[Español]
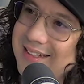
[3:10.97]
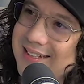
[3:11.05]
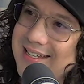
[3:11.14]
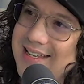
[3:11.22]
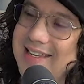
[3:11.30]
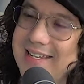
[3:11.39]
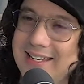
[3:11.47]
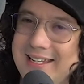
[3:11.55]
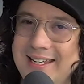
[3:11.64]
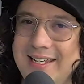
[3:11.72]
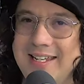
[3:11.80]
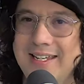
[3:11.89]
sí.
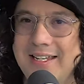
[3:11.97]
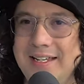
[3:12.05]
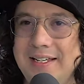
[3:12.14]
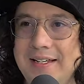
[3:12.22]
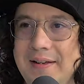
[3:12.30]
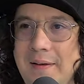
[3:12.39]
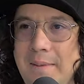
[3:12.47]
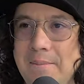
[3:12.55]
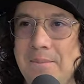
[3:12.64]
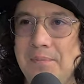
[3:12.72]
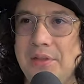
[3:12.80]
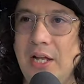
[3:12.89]
Y
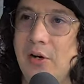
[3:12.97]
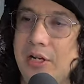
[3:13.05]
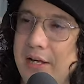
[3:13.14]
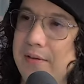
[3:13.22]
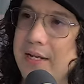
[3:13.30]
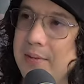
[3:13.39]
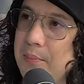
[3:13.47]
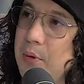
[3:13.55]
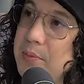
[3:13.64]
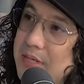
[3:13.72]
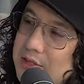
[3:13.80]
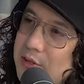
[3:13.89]
de los que vi, vos
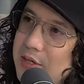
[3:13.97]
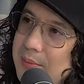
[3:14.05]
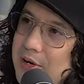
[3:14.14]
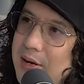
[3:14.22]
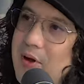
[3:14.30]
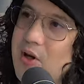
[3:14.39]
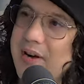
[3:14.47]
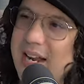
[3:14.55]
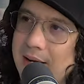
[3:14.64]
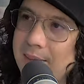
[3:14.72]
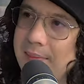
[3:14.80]
viniste con un amigo llamado Brian,